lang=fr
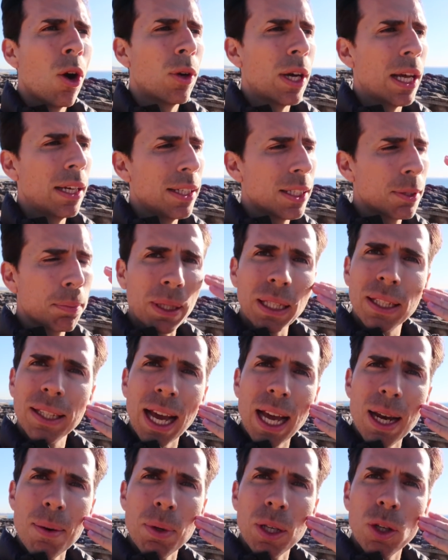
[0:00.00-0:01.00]
On a un esprit
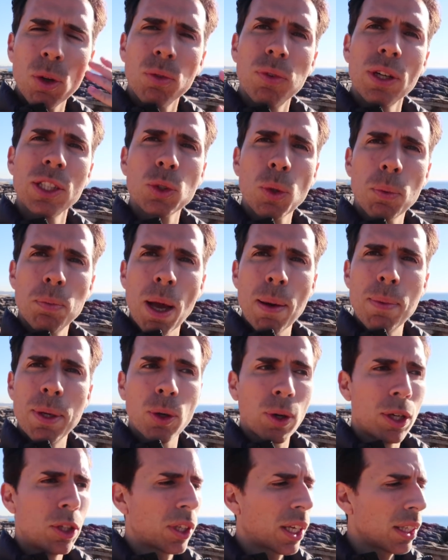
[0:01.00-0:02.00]
calme et on voit ce qu'on peut
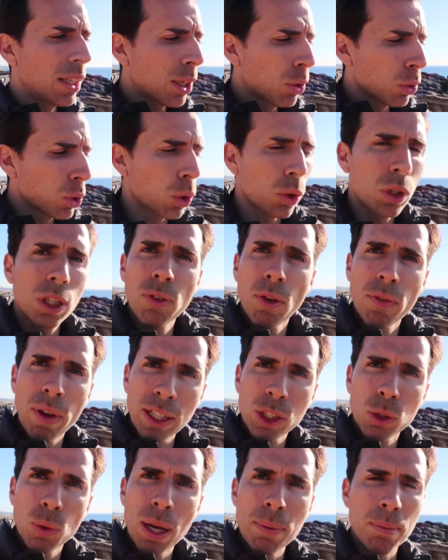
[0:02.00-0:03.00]
améliorer. Une critique constructive
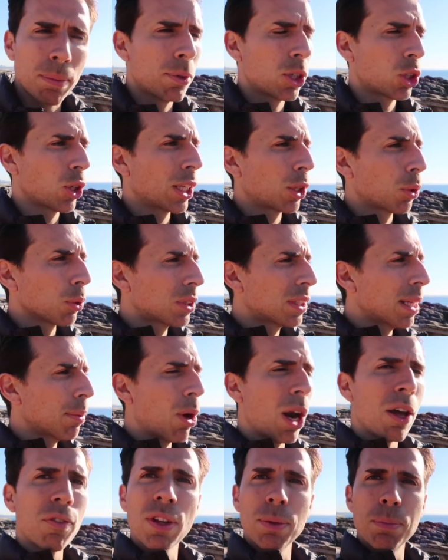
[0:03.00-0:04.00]
envers soi-même. Moi je regarde
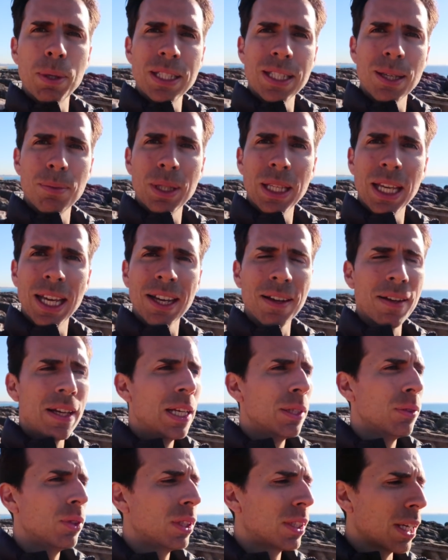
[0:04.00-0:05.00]
constamment à la fin de mes séminaires,
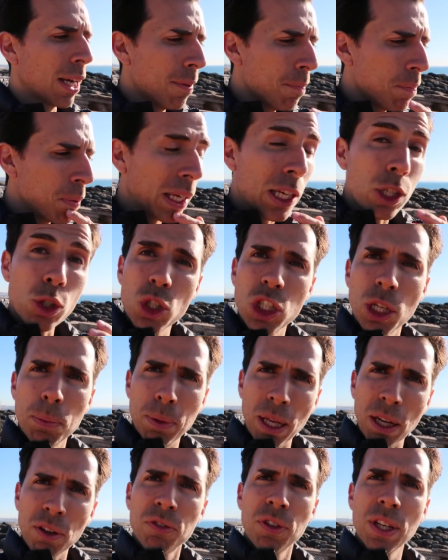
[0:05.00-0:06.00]
je dis tiens, qu'est-ce que j'ai
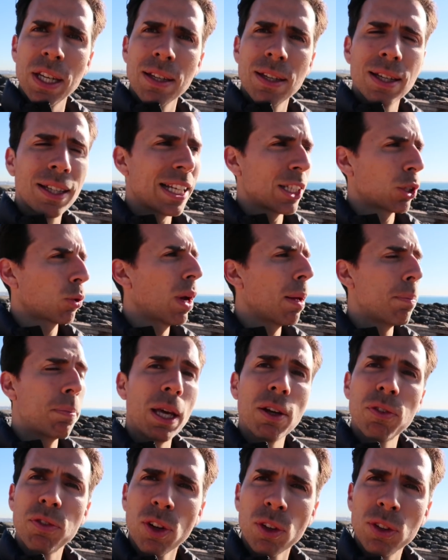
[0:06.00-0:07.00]
bien fait Qu'est-ce qu'on a
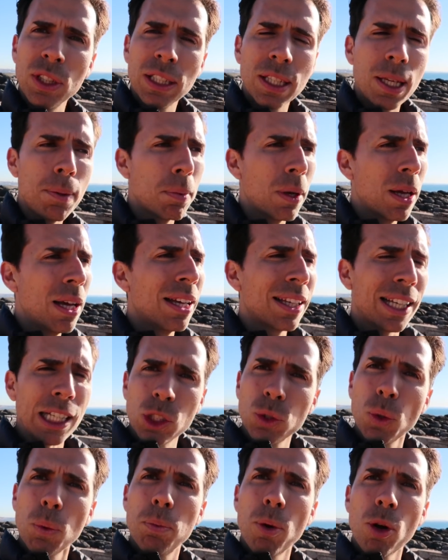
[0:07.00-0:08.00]
bien fait en équipe
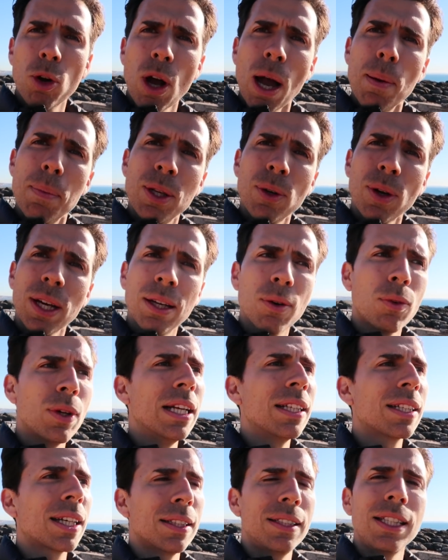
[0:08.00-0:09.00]
Qu'est-ce qu'on peut encore améliorer
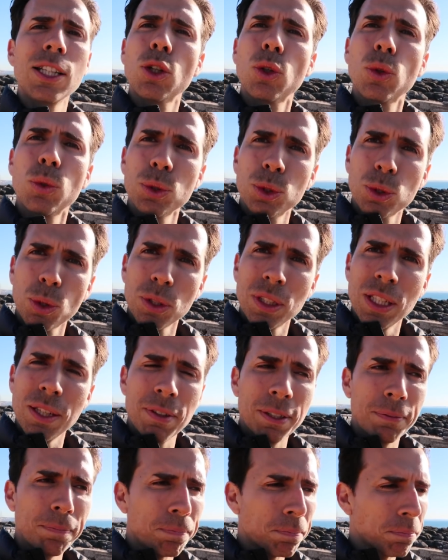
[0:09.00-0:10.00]
On a une critique
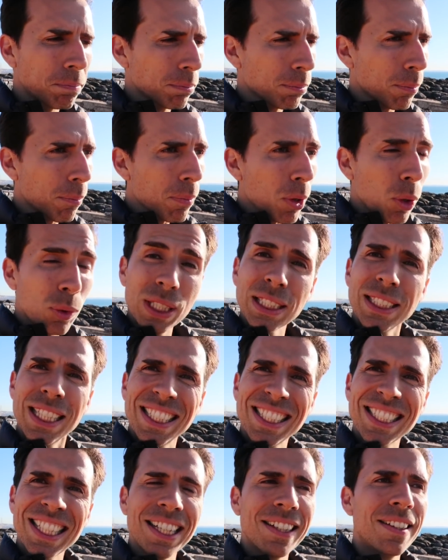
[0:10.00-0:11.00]
constructive. Hein. Donc ça
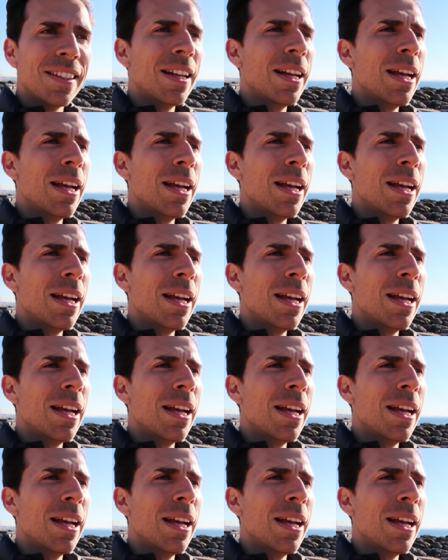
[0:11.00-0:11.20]
c'est sain.